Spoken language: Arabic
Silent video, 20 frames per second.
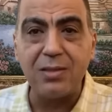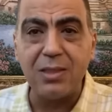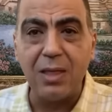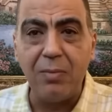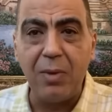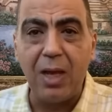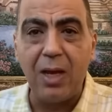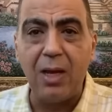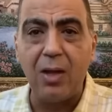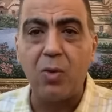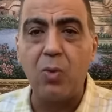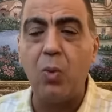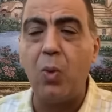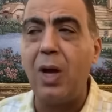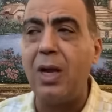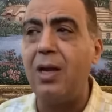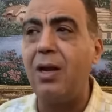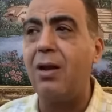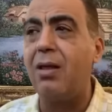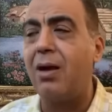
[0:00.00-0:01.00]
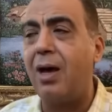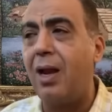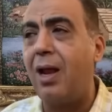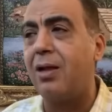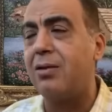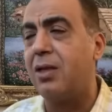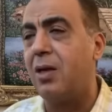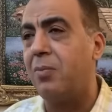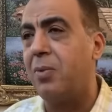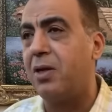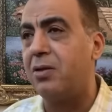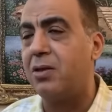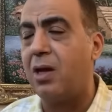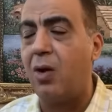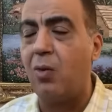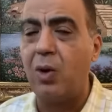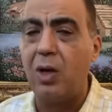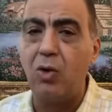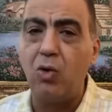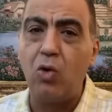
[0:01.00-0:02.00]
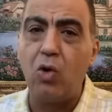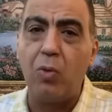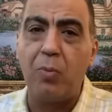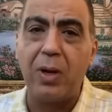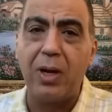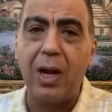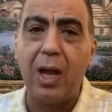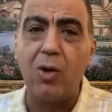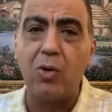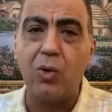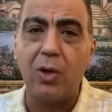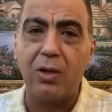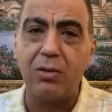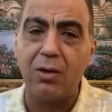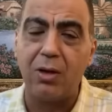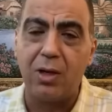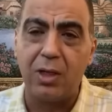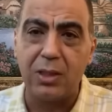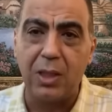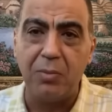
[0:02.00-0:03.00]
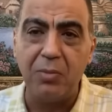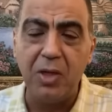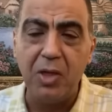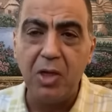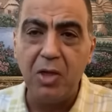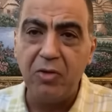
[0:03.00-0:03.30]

الزمالك وللقلعة البيضاء ولخبراء كرة القدم